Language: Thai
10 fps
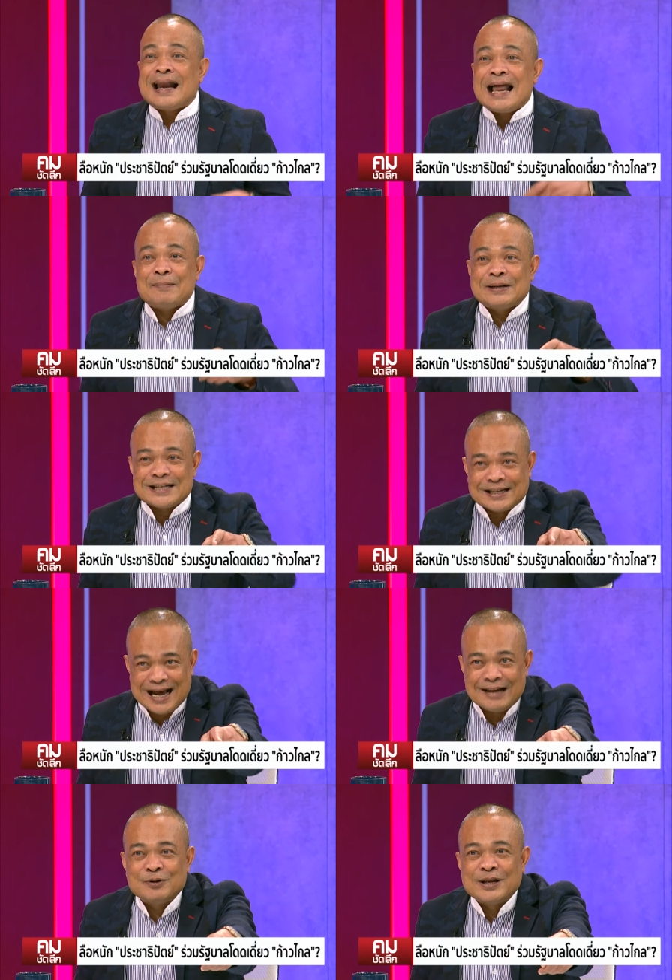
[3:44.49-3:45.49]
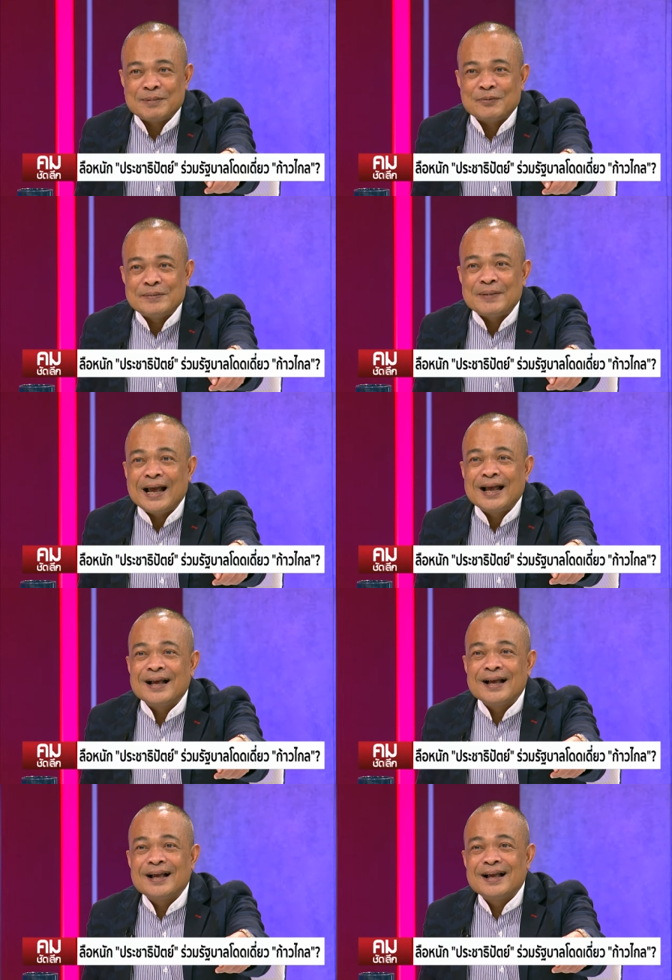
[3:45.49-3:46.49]
กล้าไปจัดการพลเอกประวิตรไหม
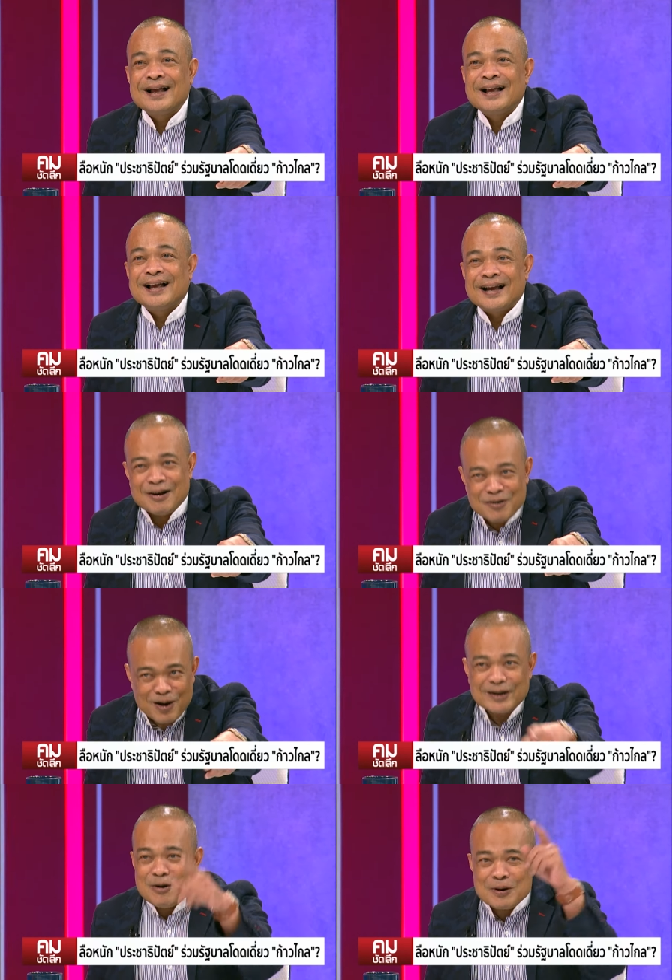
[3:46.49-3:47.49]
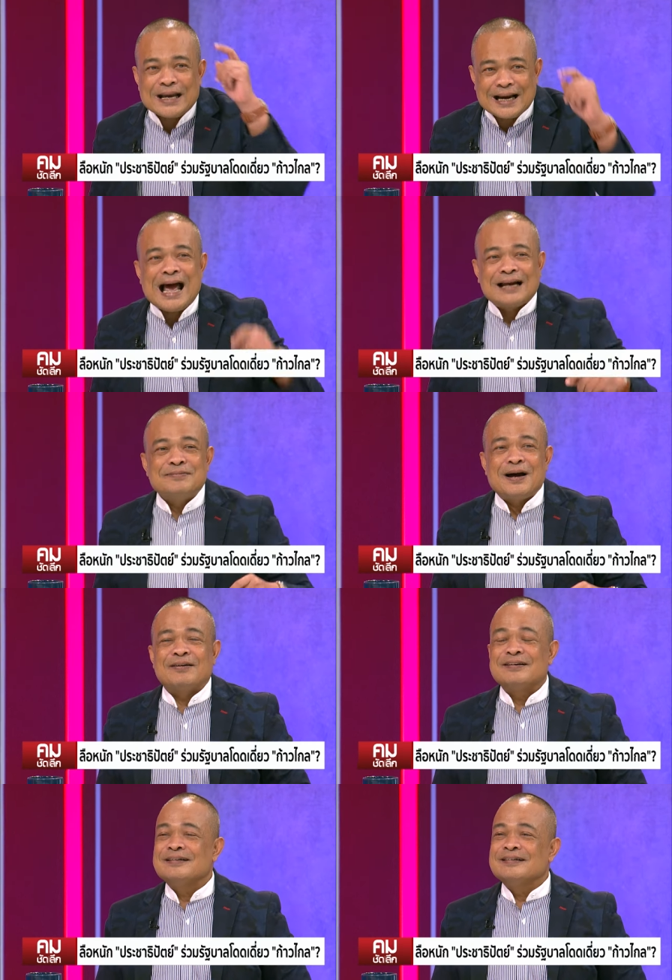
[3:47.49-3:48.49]
เอาก่อนเอากล้าหรือเป
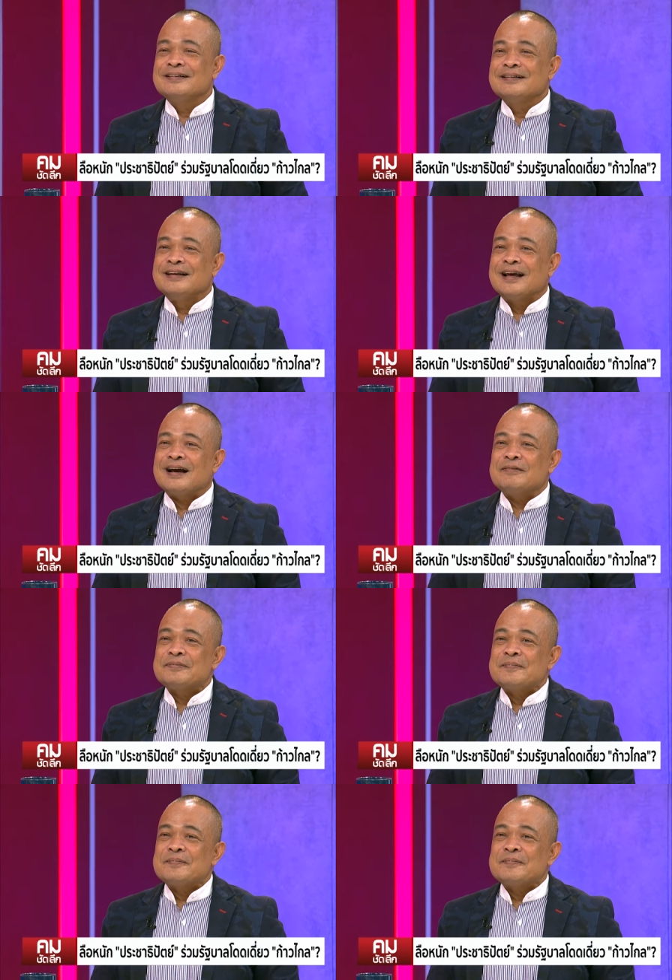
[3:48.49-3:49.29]
ล่านะครั